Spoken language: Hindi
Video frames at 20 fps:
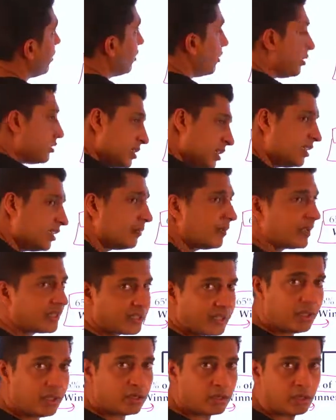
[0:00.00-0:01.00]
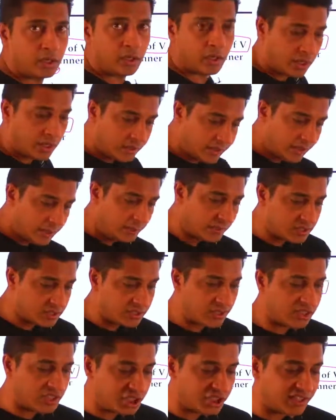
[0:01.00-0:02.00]
सीधी बात है ना हंड्रेड
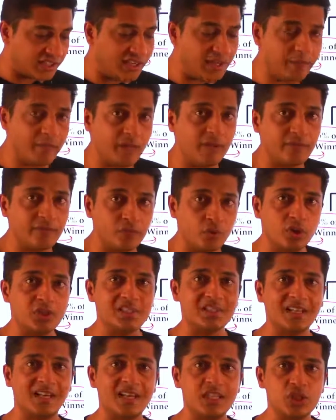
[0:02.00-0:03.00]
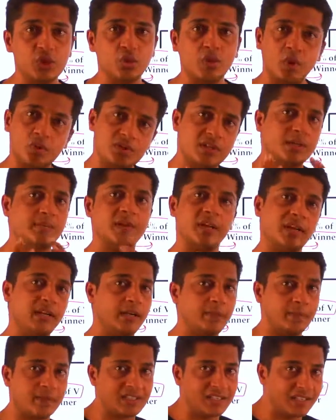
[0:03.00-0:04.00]
परसेंट जितना भी वोट्स कास्ट हुआ उसे हम हंड्रेड
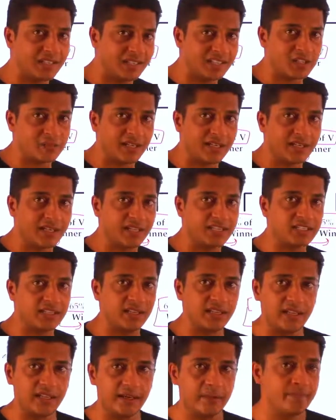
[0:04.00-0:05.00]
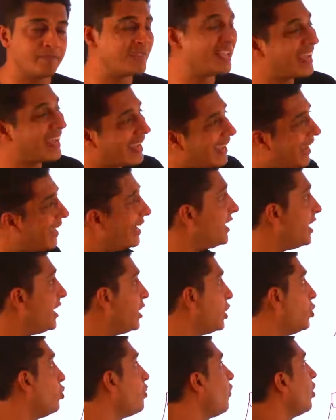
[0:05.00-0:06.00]
परसेंटेज मान के चलेंगे एनी
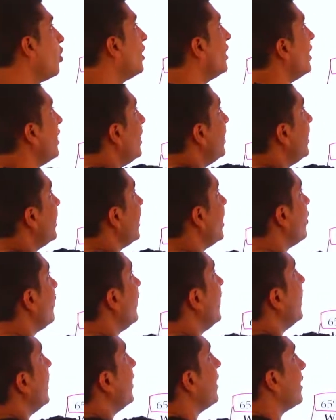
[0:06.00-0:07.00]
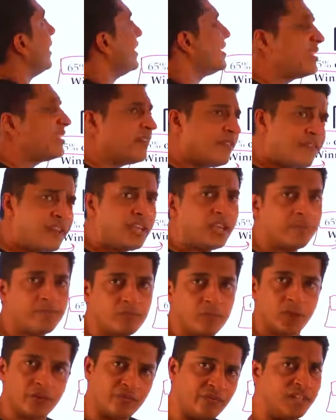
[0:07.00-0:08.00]
न्यू क्वांटिटी दैट वी टेक लेट्स वी
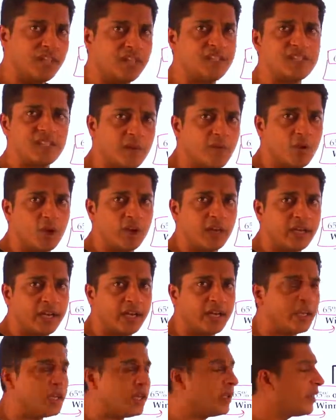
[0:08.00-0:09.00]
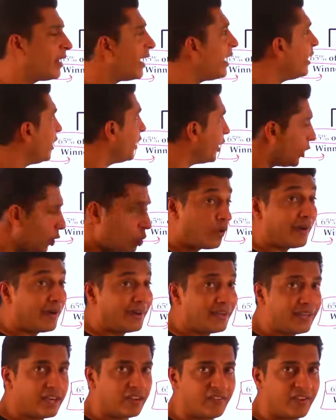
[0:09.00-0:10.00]
v is a quantity right new
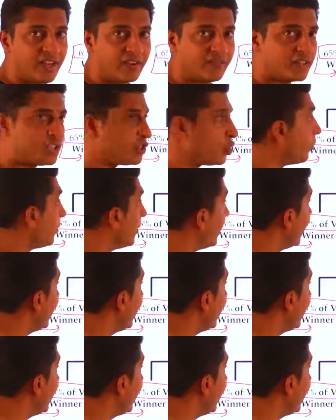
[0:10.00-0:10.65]
quantity we have assumed